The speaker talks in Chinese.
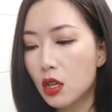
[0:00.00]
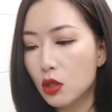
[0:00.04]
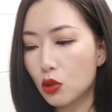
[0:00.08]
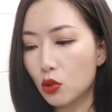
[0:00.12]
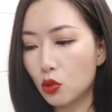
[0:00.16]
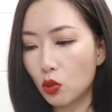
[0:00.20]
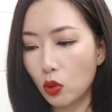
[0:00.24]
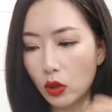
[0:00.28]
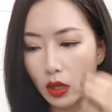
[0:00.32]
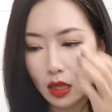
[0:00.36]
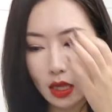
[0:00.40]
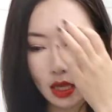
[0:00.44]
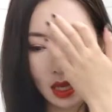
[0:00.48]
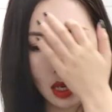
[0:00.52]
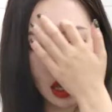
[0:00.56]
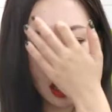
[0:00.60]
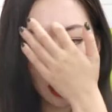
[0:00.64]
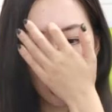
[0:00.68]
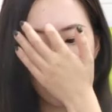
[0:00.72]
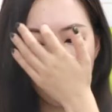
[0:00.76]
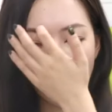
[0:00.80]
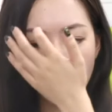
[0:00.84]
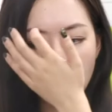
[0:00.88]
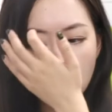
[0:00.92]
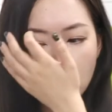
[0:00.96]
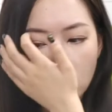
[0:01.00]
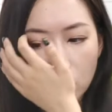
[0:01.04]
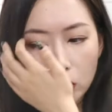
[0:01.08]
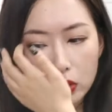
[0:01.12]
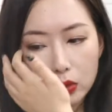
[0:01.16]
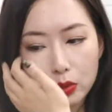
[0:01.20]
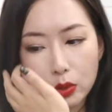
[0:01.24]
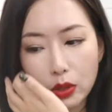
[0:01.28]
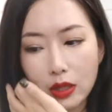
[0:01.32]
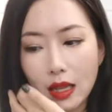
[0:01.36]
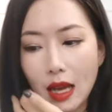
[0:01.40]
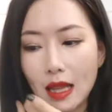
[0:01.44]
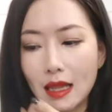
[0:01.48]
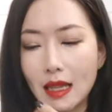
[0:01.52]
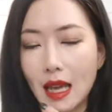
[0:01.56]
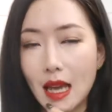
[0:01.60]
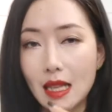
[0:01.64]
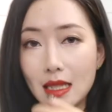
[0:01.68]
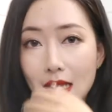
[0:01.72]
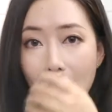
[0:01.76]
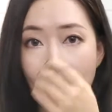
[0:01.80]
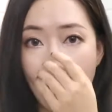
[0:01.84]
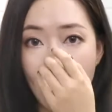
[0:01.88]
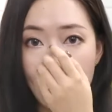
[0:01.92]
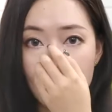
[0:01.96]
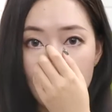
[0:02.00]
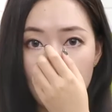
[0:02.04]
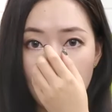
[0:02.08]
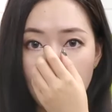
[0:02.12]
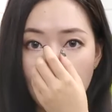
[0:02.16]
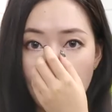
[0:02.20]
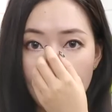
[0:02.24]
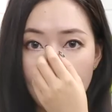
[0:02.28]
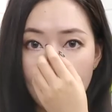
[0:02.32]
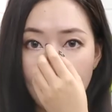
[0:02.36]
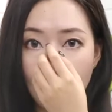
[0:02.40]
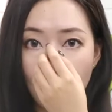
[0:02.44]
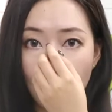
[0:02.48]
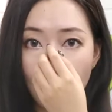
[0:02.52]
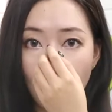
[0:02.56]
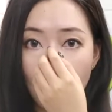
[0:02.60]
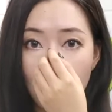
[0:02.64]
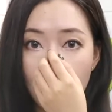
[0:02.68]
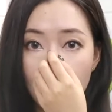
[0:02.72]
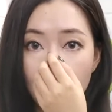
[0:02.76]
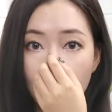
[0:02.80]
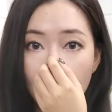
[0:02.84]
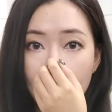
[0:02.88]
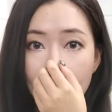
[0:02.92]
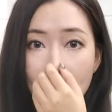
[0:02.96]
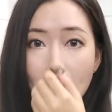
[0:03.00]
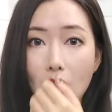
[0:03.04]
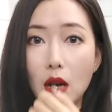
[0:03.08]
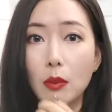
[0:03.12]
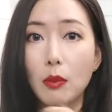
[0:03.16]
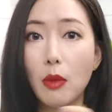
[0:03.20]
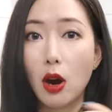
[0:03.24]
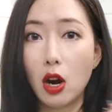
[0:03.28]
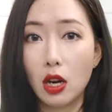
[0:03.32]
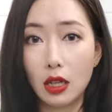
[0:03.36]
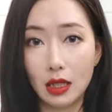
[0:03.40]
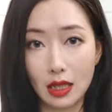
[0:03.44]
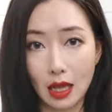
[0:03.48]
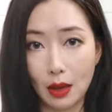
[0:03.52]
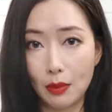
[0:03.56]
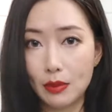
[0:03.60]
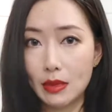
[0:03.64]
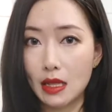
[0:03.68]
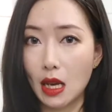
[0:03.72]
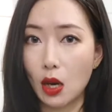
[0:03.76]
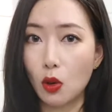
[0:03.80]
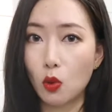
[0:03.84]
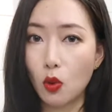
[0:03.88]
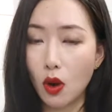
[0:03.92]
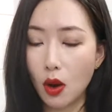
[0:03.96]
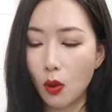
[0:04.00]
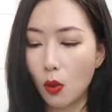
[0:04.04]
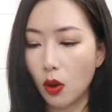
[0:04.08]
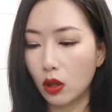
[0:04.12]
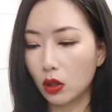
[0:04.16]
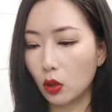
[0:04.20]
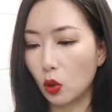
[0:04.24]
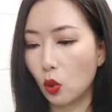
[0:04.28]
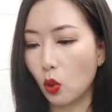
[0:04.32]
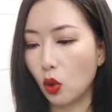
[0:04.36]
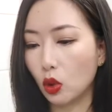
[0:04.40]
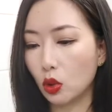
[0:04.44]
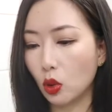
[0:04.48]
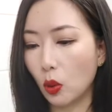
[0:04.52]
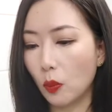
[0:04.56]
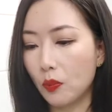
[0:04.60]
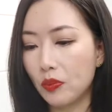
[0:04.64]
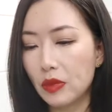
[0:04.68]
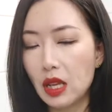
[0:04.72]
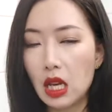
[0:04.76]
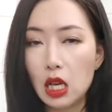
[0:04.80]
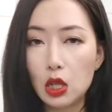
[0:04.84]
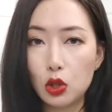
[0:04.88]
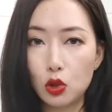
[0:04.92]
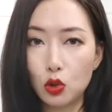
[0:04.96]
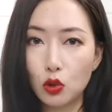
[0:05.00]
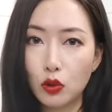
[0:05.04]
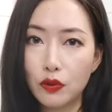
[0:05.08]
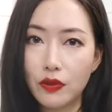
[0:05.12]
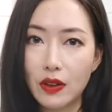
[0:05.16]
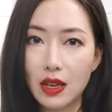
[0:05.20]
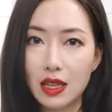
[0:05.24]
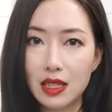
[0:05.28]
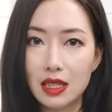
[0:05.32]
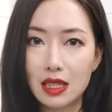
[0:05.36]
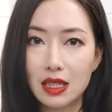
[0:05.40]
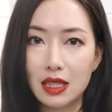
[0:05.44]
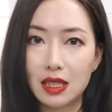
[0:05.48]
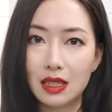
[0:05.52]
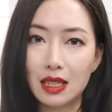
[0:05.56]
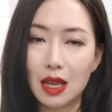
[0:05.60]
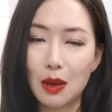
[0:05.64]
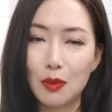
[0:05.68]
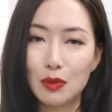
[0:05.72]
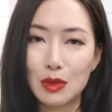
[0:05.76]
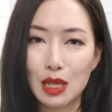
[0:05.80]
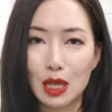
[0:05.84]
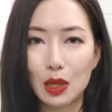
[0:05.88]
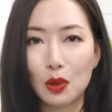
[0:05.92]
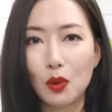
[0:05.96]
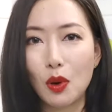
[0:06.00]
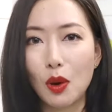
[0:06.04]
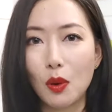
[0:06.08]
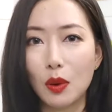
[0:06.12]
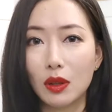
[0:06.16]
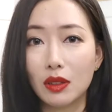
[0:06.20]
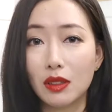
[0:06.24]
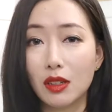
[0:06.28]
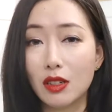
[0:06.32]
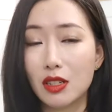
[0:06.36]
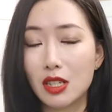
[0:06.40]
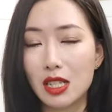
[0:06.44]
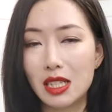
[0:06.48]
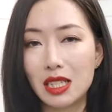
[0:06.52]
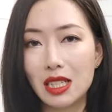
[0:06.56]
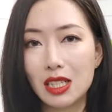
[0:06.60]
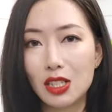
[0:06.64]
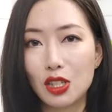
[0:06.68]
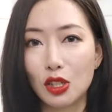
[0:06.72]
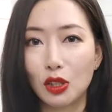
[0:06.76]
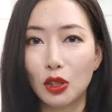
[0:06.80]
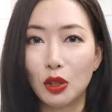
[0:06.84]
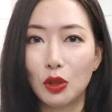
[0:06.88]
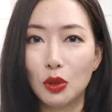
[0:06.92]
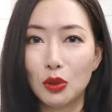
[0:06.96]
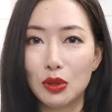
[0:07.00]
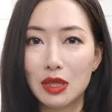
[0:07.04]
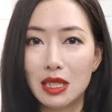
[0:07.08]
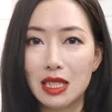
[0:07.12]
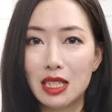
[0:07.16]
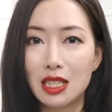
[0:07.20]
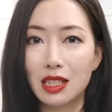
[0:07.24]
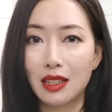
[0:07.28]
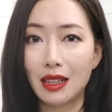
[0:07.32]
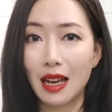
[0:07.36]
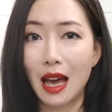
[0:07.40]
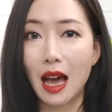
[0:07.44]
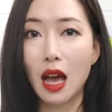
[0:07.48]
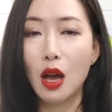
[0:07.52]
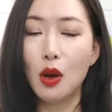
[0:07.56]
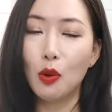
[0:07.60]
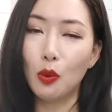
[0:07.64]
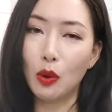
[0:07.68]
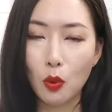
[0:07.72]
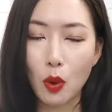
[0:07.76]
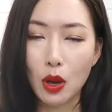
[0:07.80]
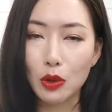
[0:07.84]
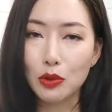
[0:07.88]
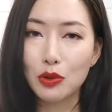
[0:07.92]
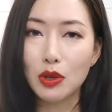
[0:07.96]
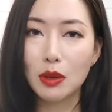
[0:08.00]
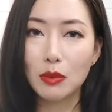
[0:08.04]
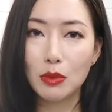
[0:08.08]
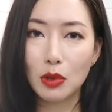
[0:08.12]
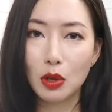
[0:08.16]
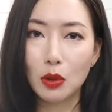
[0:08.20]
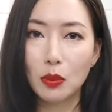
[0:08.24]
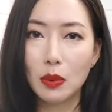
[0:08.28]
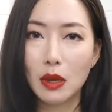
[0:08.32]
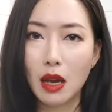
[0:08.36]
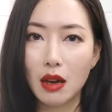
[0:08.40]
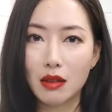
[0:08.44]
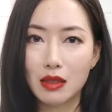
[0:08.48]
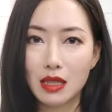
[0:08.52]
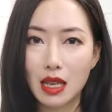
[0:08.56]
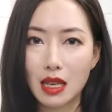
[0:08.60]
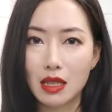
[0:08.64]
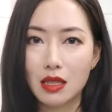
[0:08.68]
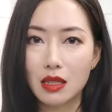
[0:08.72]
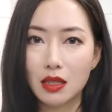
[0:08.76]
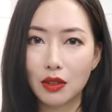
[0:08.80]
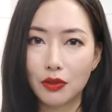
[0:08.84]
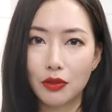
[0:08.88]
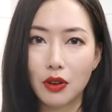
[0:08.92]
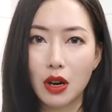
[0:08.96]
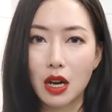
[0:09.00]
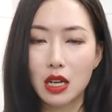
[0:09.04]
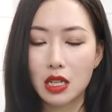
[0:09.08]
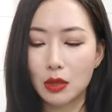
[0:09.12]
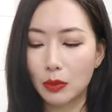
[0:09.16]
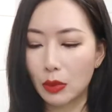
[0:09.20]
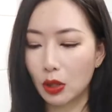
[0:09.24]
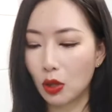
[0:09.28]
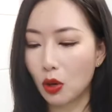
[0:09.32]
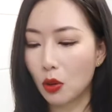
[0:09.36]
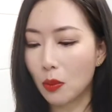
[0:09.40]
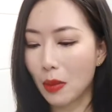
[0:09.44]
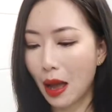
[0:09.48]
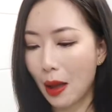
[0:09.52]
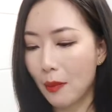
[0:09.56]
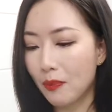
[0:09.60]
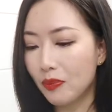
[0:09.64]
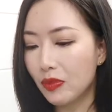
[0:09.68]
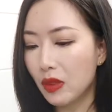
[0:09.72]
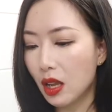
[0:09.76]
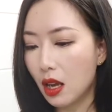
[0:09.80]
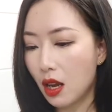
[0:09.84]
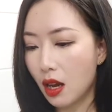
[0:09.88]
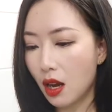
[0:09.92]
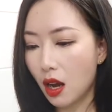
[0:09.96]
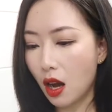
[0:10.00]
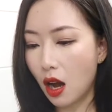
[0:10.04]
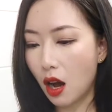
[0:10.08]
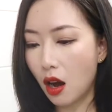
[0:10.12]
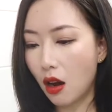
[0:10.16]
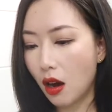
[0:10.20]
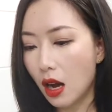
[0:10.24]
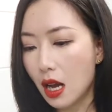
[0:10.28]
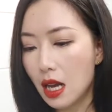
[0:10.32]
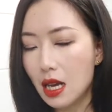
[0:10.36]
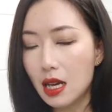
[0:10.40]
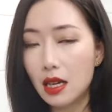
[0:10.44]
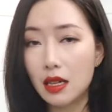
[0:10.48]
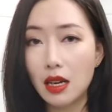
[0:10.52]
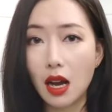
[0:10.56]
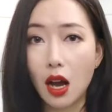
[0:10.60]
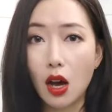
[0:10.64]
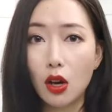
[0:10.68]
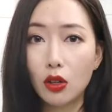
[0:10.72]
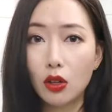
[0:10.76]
所以，嗯，我觉得大家还是更应该关注一下 Armani 他们家官网的活动。Too Faced 呢，他们家的官网当然是经常的六七折啦，完全没有必要在 Sephora 上面购买。好，然